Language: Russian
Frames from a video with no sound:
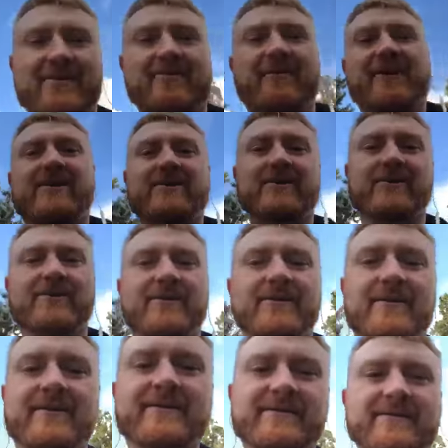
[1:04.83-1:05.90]
мою
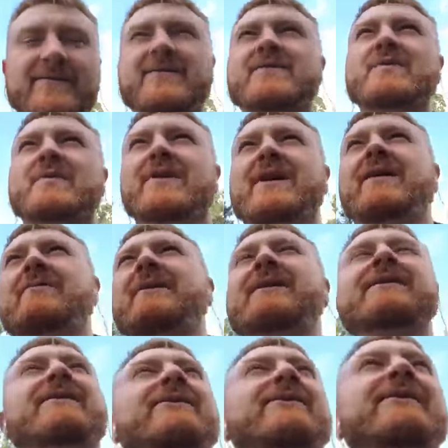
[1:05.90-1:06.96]

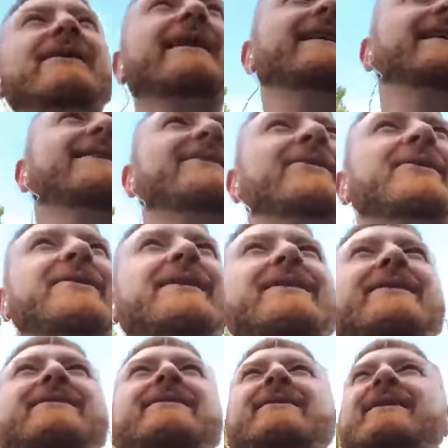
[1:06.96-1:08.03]
суперкоманду людей,
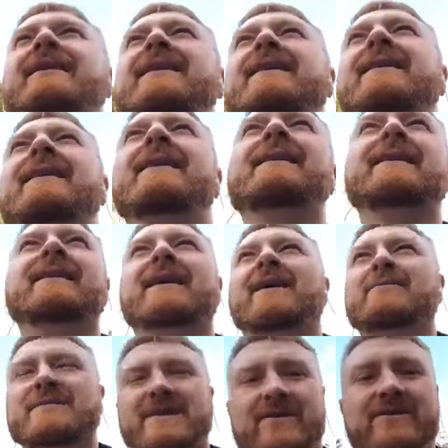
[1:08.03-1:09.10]
которые
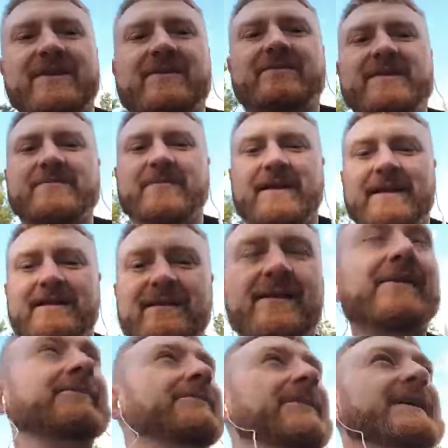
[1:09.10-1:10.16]
абсолютно
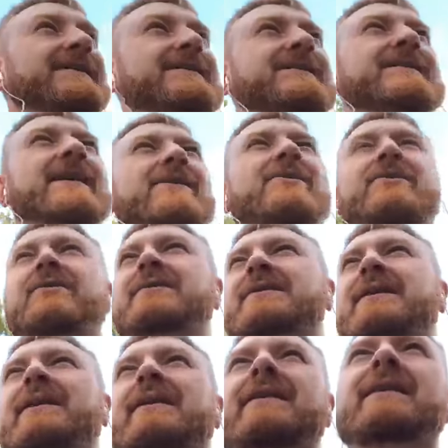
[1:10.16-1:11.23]
бесплатно, без
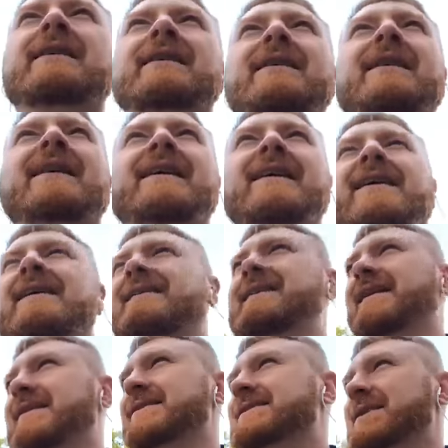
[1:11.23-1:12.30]
какого-то
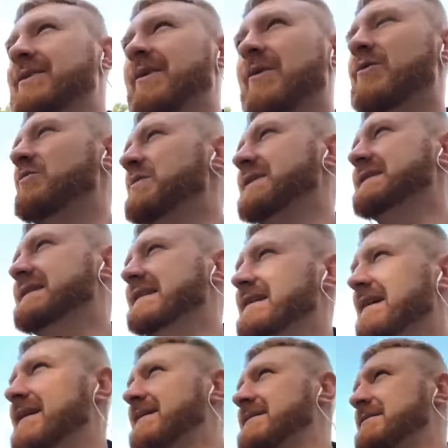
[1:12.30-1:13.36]
корыстного
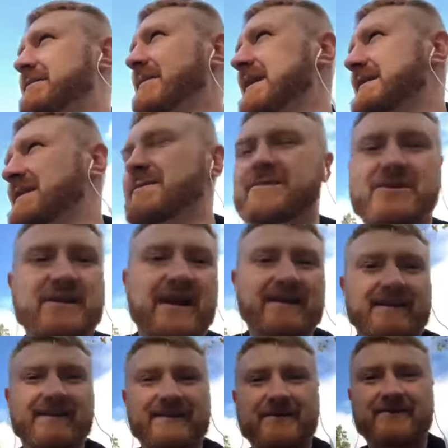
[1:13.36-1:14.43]
умысла, без
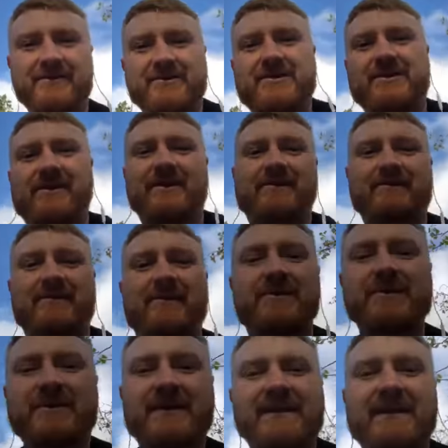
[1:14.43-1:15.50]
обещания того, что им
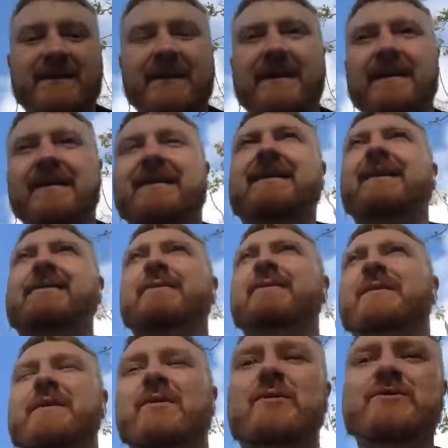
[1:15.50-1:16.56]
будут светить какие-то
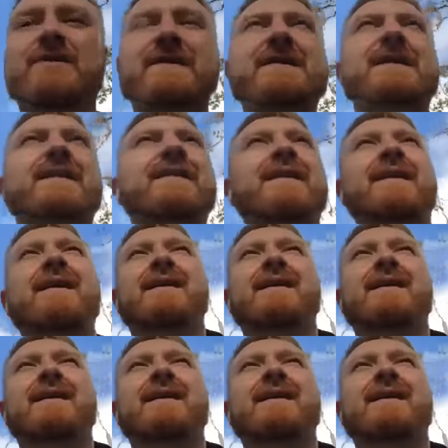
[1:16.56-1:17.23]
должности,